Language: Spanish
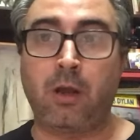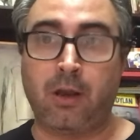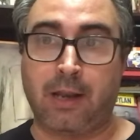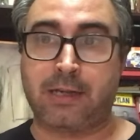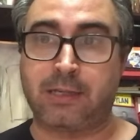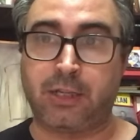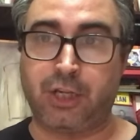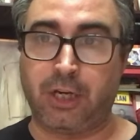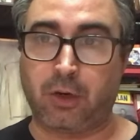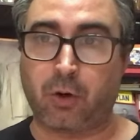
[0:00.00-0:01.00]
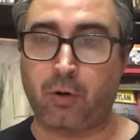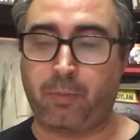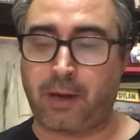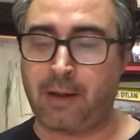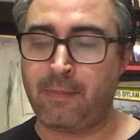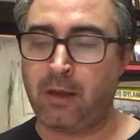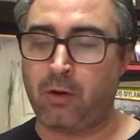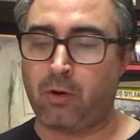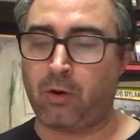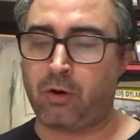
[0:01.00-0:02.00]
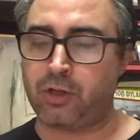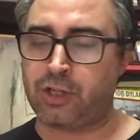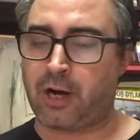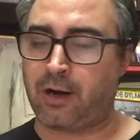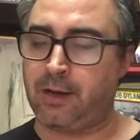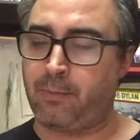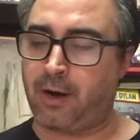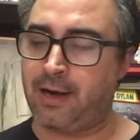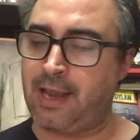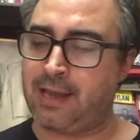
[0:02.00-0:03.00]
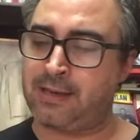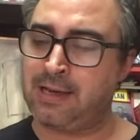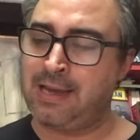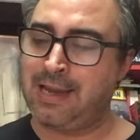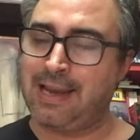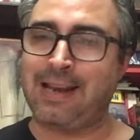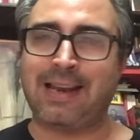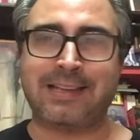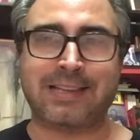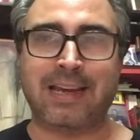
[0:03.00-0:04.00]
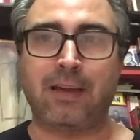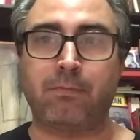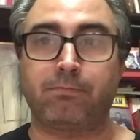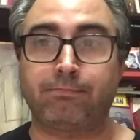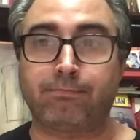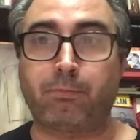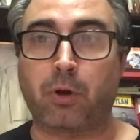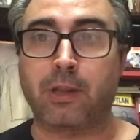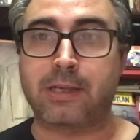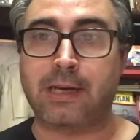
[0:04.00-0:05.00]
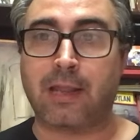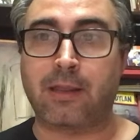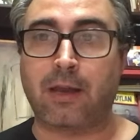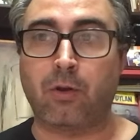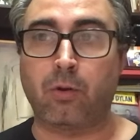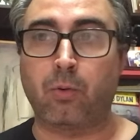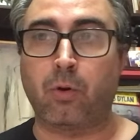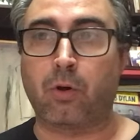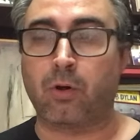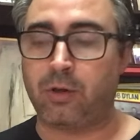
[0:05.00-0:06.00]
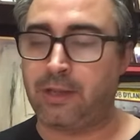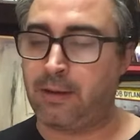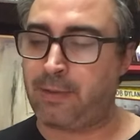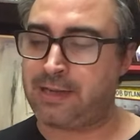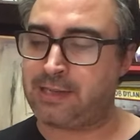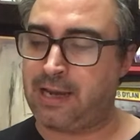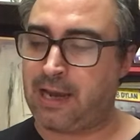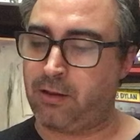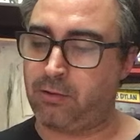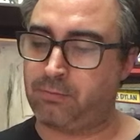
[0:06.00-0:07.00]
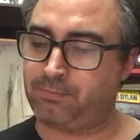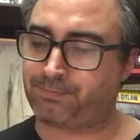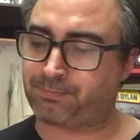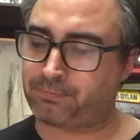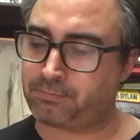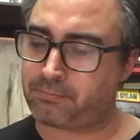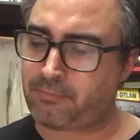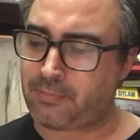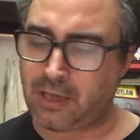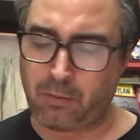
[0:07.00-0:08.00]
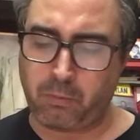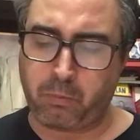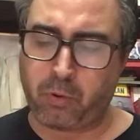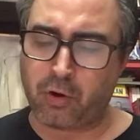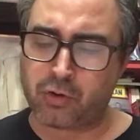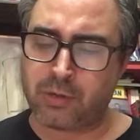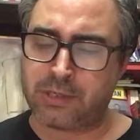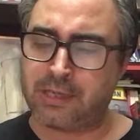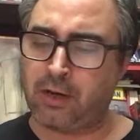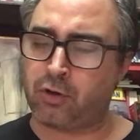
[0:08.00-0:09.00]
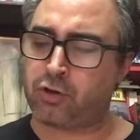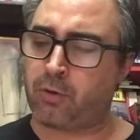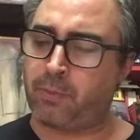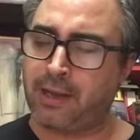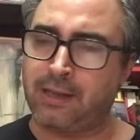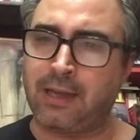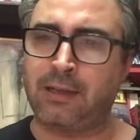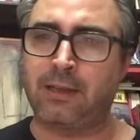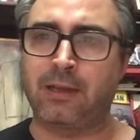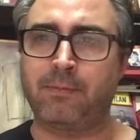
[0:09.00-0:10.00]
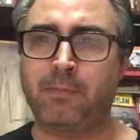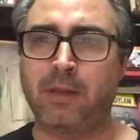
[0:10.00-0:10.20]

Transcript: las de Gene Krupa o Charlie Barnett, en las que por desgracia no duró demasiado por su estilo sorprendente